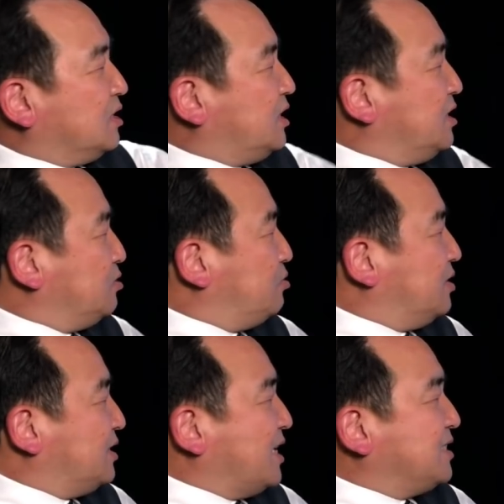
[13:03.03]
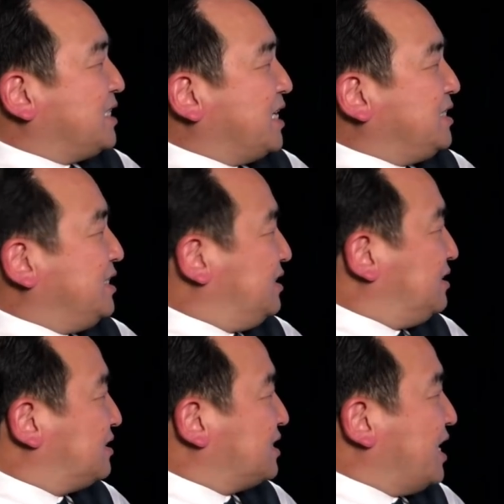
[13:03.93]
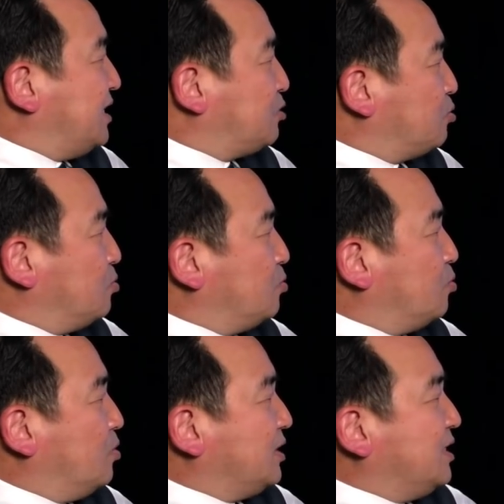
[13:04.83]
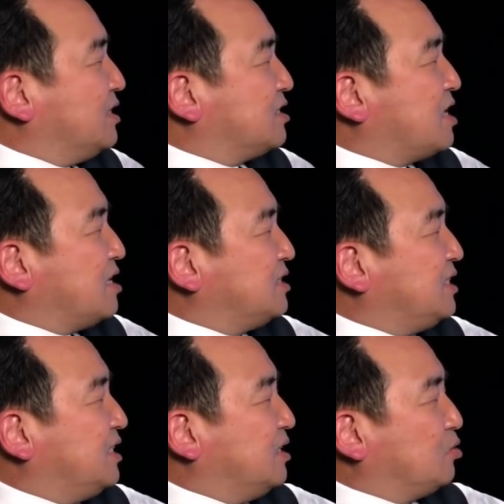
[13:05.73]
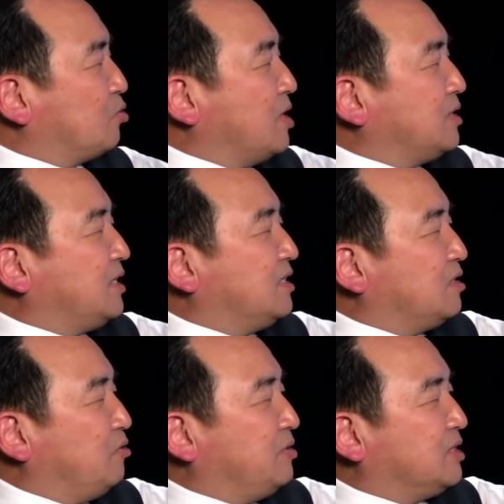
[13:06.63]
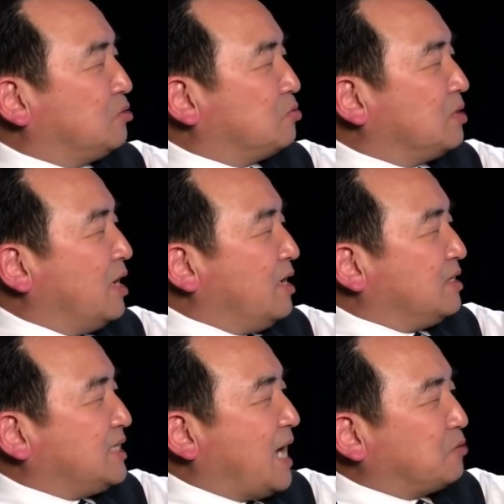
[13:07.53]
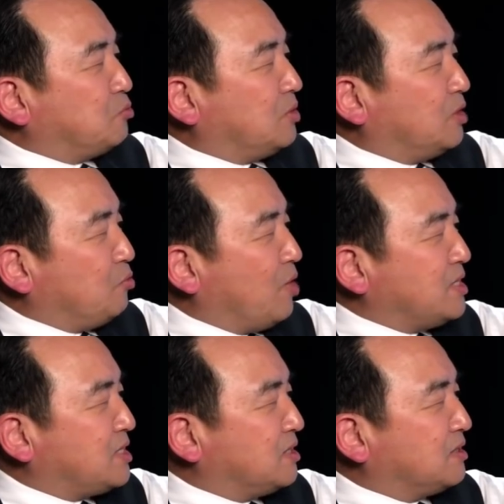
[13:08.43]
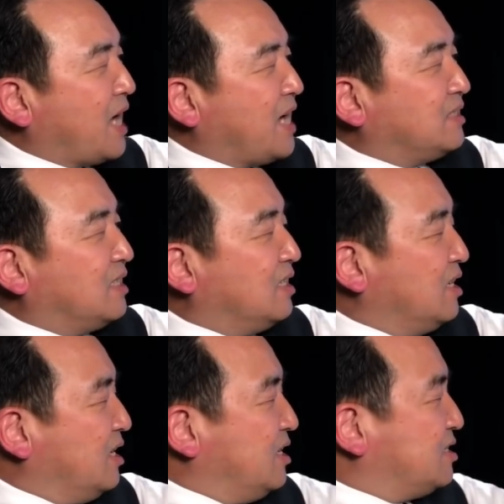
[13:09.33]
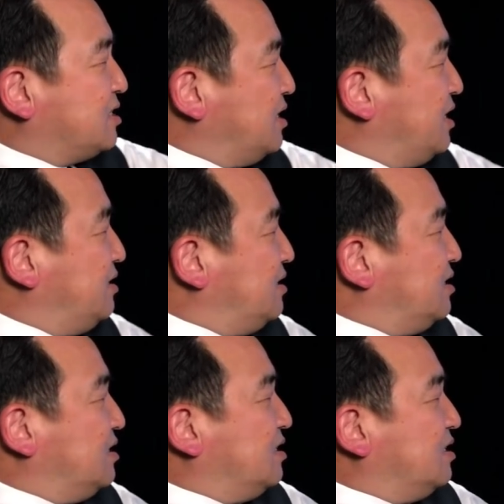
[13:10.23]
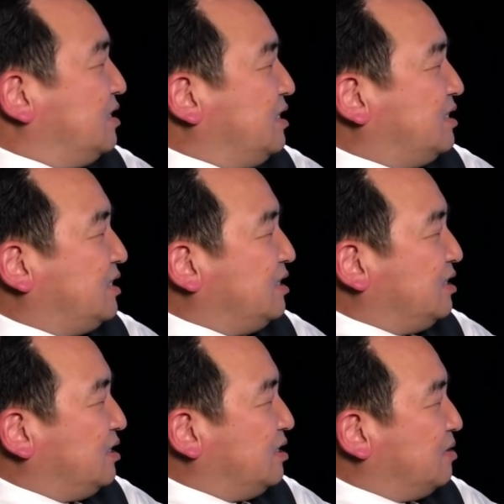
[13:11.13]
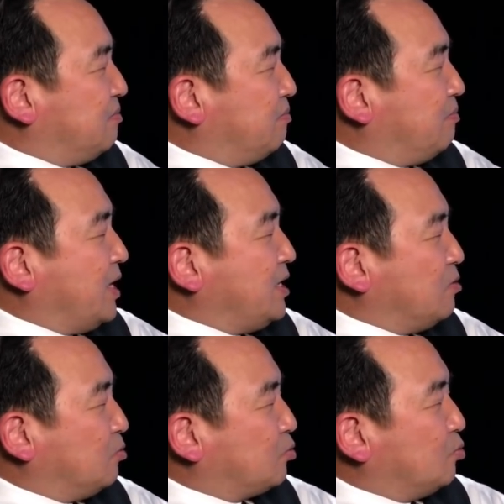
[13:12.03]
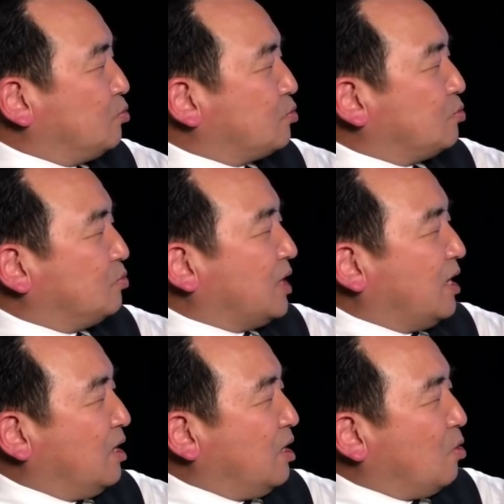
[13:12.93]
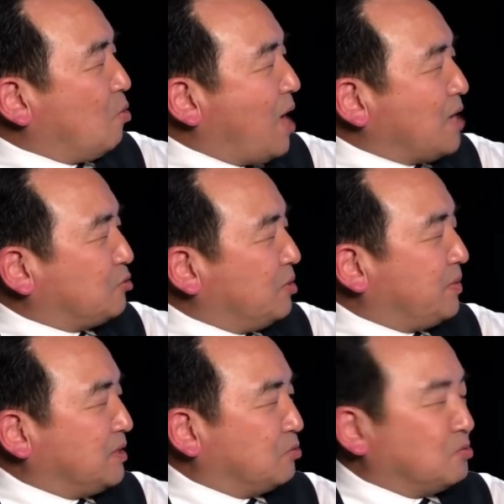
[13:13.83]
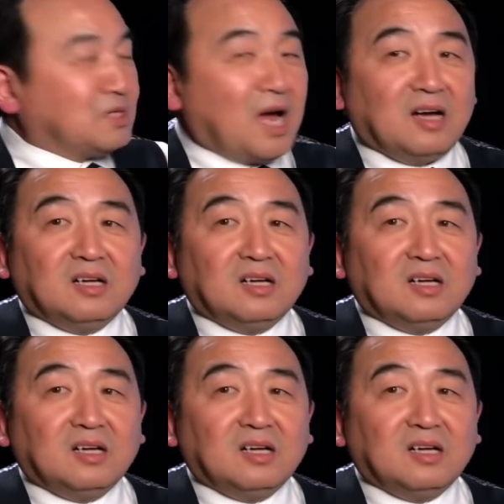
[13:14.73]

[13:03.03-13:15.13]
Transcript: 听取了他的建议。在中国一个商界团体的旅行中，加入了原生态的森林，以及没有毒素的化学品工厂，